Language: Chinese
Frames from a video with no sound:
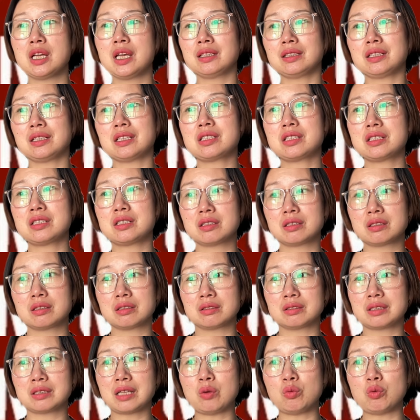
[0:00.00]
但是
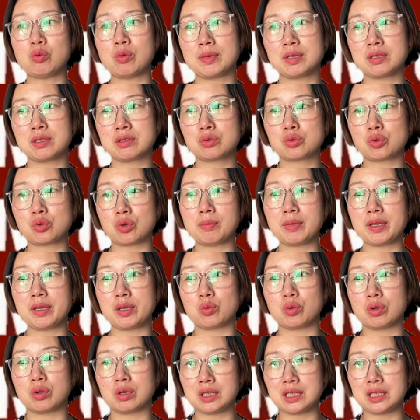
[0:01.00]
当我们从美
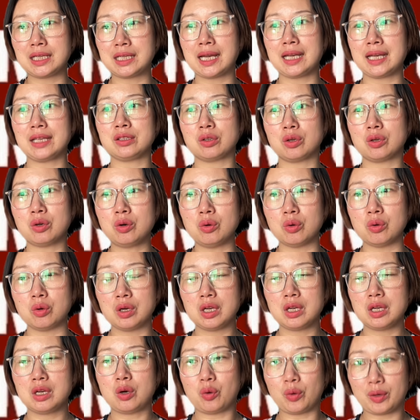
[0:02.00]
国离开以后，
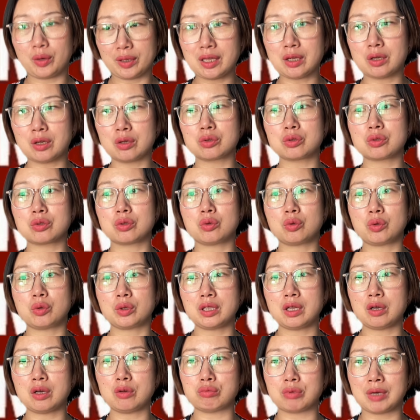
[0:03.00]
回到回
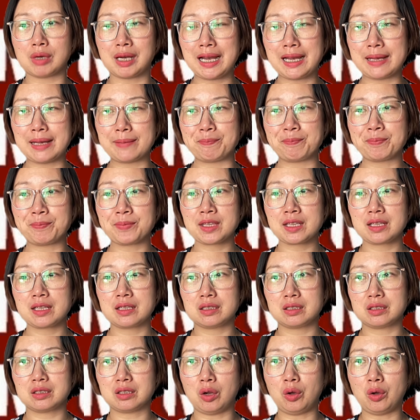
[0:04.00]
到武汉。
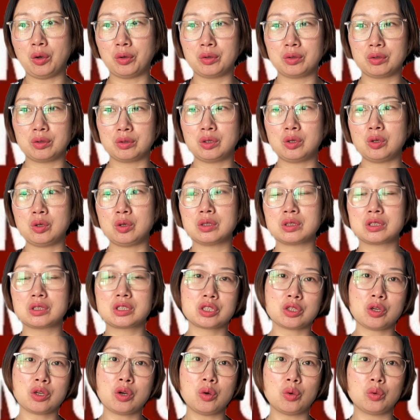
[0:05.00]
然后
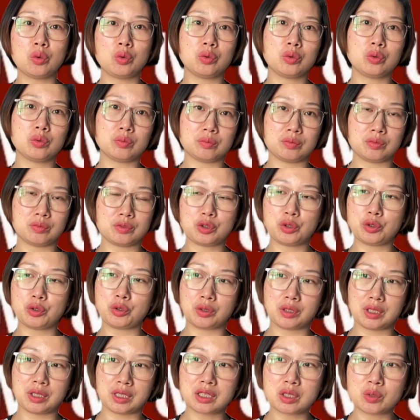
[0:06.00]
之后，嗯，就有
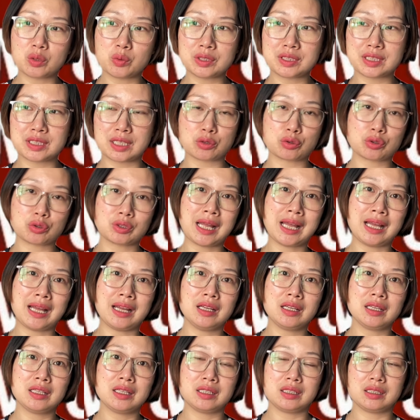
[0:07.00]
人跟我讲说他，
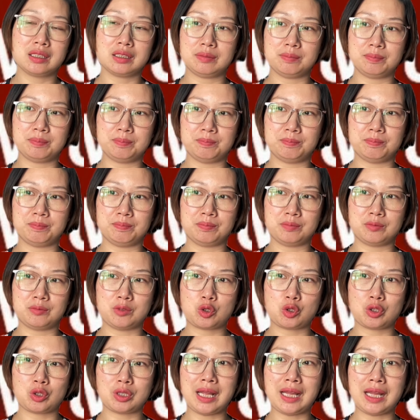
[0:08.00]
嗯，
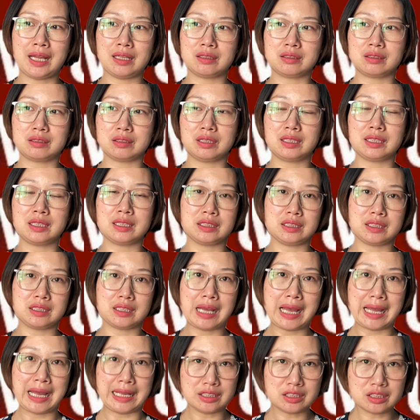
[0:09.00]
说他得了
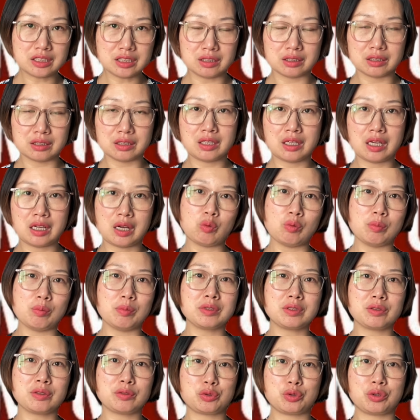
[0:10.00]
癌症啊，我们
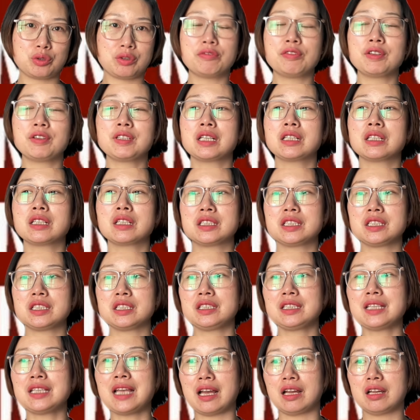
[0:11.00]
就觉得非常的
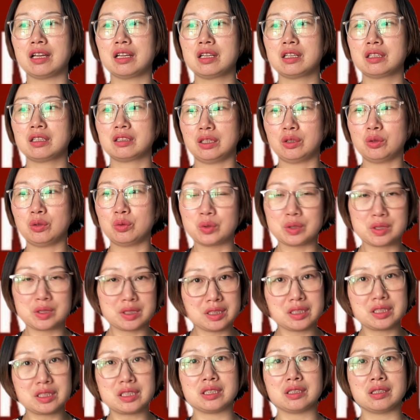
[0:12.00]
惊讶。然后我
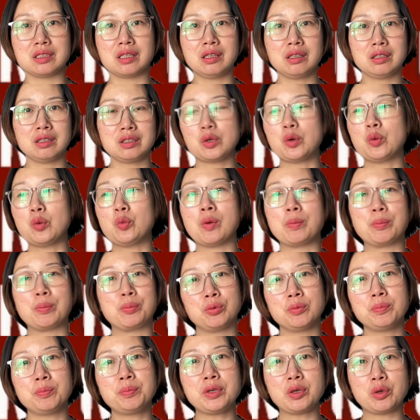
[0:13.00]
自己呢，因为我
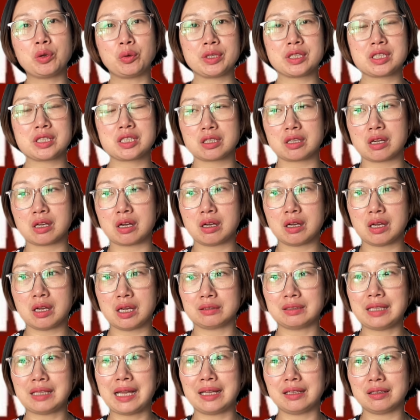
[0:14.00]
不避讳这个啊，
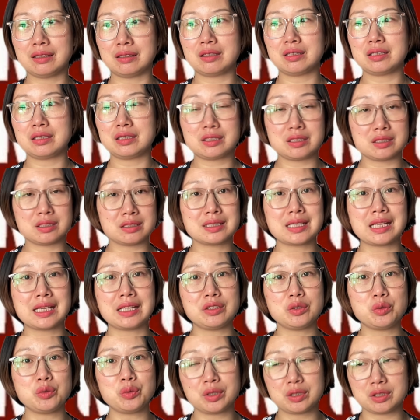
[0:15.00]
他已经在
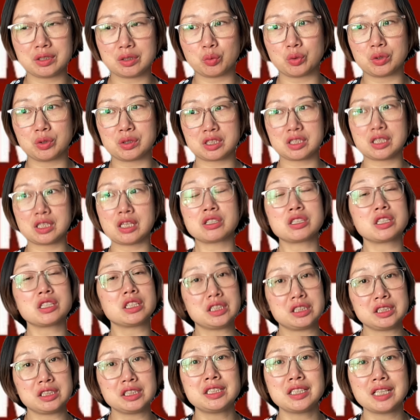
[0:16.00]
医院里，我知道是
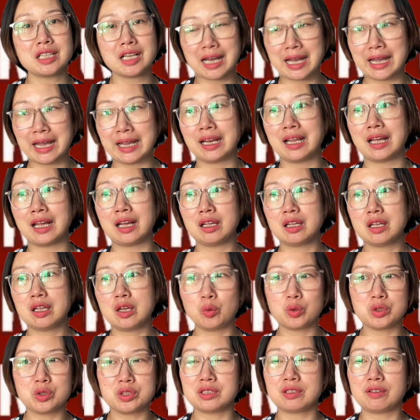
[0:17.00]
胰腺癌了，
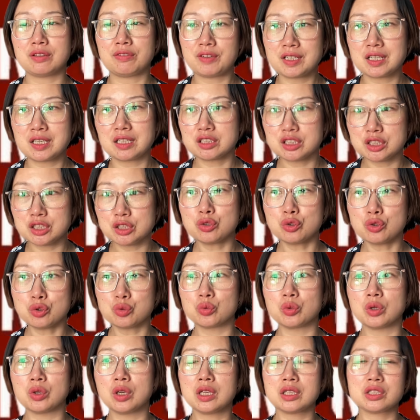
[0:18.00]
我记得非常清
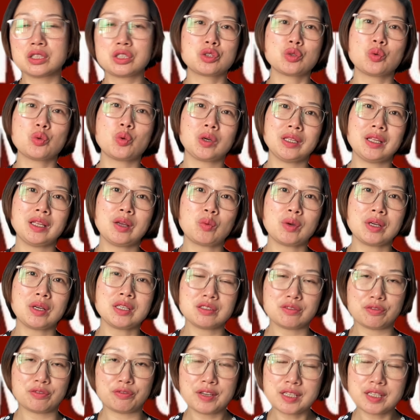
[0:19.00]
楚。其实我跟他关
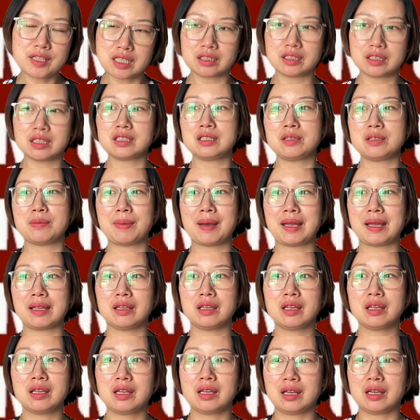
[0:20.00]
系非常的一般
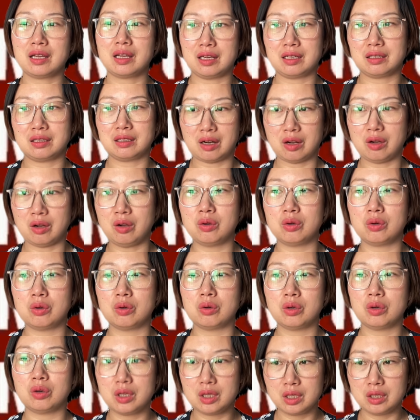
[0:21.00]
啊，然
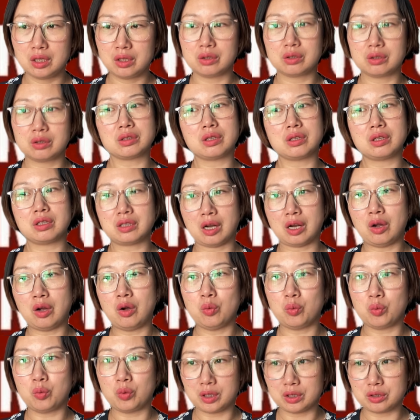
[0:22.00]
后，呃，然后
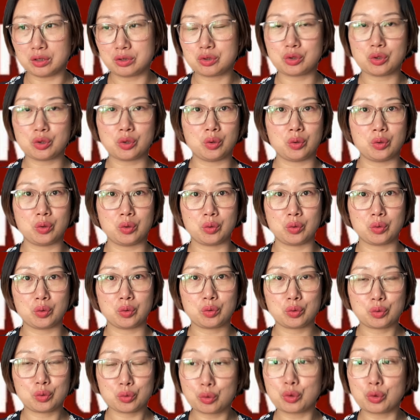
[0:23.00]
我就
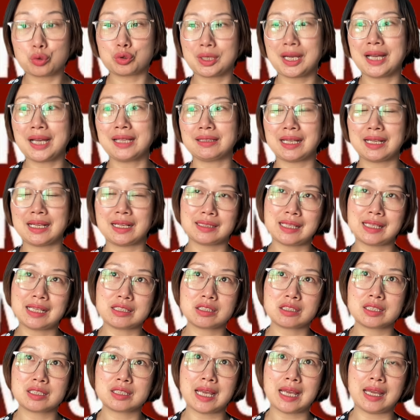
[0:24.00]
过去看他了，他
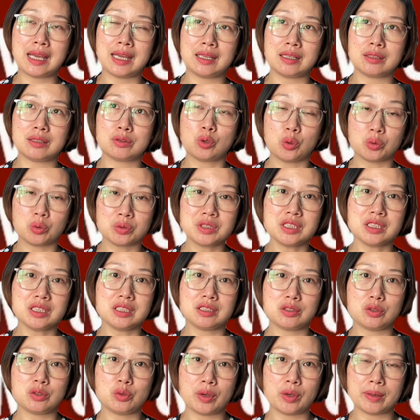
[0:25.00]
是在同
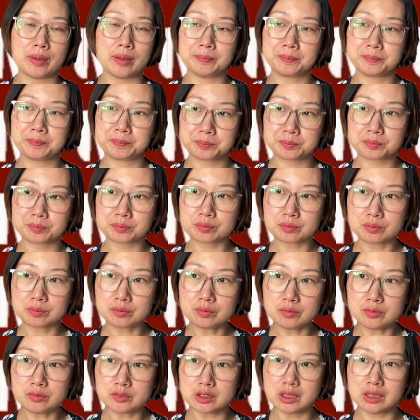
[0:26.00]
济医院，
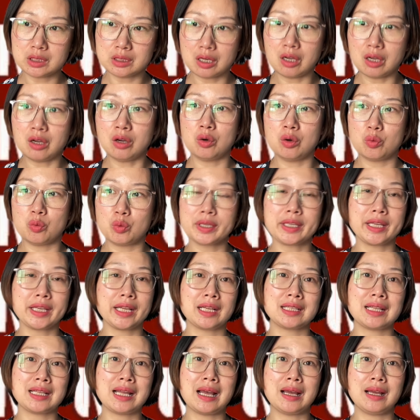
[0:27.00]
然后我给
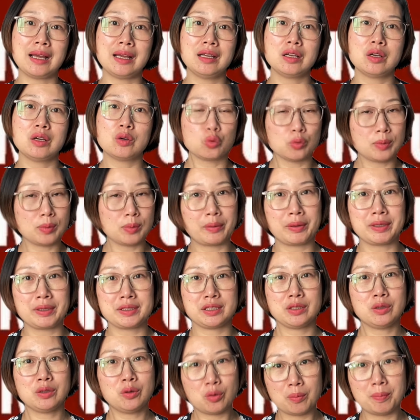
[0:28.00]
了他五百块
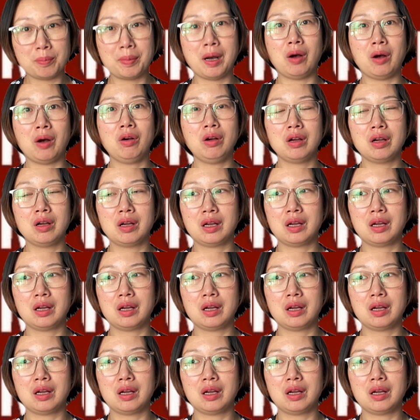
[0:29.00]
钱红包。